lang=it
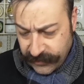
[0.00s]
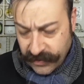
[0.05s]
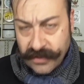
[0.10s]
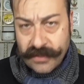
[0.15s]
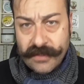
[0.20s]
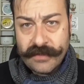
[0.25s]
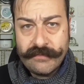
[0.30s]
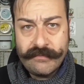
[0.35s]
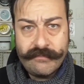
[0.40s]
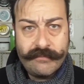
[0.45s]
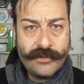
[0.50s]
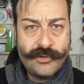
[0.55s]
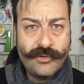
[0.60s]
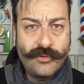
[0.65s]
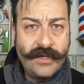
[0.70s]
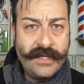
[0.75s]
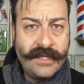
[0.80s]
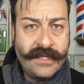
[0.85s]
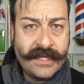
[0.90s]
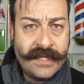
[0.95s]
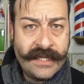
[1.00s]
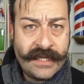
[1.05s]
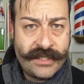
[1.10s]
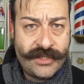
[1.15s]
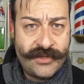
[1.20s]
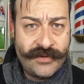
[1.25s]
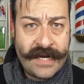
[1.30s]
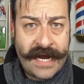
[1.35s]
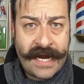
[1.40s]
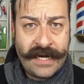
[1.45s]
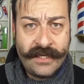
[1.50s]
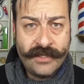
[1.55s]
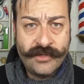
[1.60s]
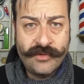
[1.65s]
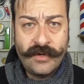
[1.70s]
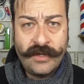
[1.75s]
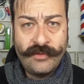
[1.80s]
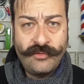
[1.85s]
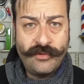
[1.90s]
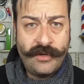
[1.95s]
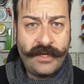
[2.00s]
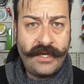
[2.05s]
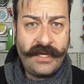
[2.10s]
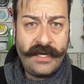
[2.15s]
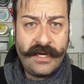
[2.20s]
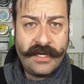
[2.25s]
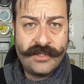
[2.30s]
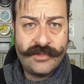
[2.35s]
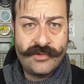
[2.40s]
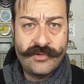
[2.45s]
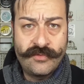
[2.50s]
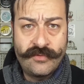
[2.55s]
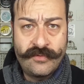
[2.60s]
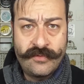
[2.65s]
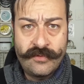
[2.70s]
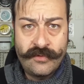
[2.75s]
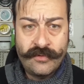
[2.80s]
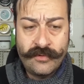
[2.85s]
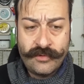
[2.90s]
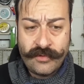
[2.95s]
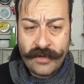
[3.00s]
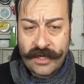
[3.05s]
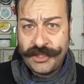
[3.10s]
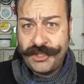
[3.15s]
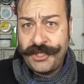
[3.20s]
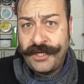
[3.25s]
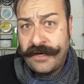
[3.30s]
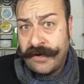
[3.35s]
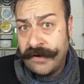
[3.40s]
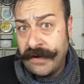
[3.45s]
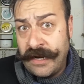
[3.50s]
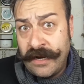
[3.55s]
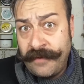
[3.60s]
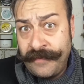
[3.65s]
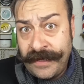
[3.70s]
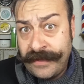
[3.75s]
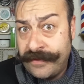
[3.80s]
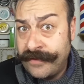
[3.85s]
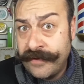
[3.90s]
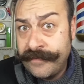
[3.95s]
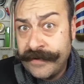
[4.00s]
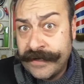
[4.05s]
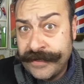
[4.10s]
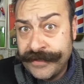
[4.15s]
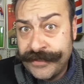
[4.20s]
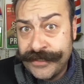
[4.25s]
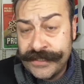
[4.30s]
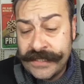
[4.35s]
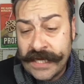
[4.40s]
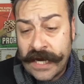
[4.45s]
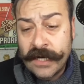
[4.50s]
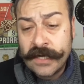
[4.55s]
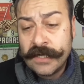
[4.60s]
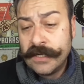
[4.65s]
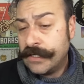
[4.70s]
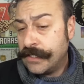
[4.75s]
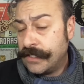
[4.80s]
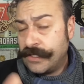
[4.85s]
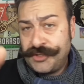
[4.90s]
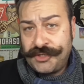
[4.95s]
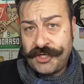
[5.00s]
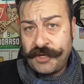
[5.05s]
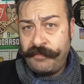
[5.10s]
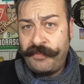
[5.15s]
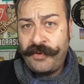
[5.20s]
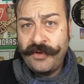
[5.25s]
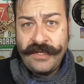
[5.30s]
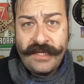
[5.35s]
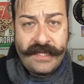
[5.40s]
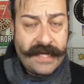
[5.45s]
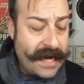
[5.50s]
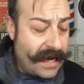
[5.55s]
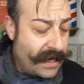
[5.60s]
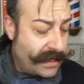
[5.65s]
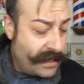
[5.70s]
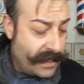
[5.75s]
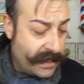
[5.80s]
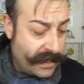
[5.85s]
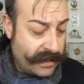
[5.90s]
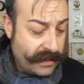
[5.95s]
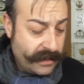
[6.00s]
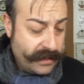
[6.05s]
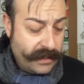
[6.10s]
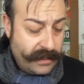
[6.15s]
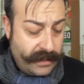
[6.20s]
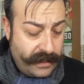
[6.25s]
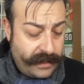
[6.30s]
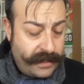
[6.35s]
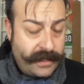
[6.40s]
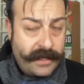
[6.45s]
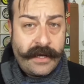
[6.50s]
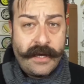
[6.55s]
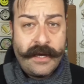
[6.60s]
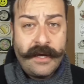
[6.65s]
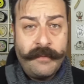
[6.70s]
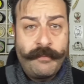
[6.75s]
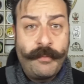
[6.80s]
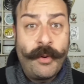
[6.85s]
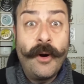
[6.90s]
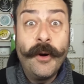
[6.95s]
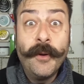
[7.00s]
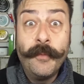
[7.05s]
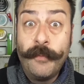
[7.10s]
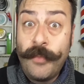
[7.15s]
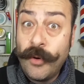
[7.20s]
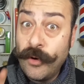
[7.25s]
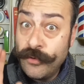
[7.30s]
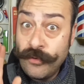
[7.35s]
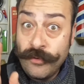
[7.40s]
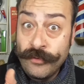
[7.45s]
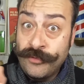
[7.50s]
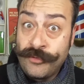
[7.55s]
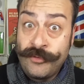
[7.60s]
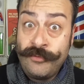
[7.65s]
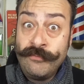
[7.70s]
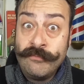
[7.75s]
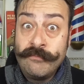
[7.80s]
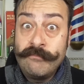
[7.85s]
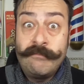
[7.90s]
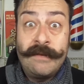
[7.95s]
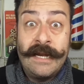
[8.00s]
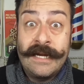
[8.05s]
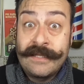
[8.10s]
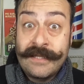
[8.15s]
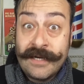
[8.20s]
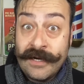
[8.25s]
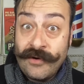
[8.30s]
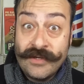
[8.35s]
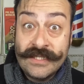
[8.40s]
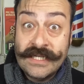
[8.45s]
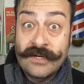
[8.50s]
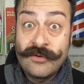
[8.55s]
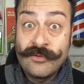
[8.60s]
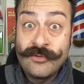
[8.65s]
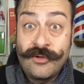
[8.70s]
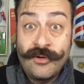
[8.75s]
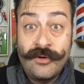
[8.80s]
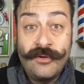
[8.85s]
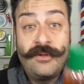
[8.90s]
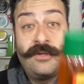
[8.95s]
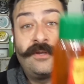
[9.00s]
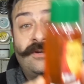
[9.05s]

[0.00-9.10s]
eh, sull'internazionale, sulla Turchia e su, sulla Cina che la mette, perché c'è sta, c'è un po' d'Italia e poi boh, l'altra cosa non te lo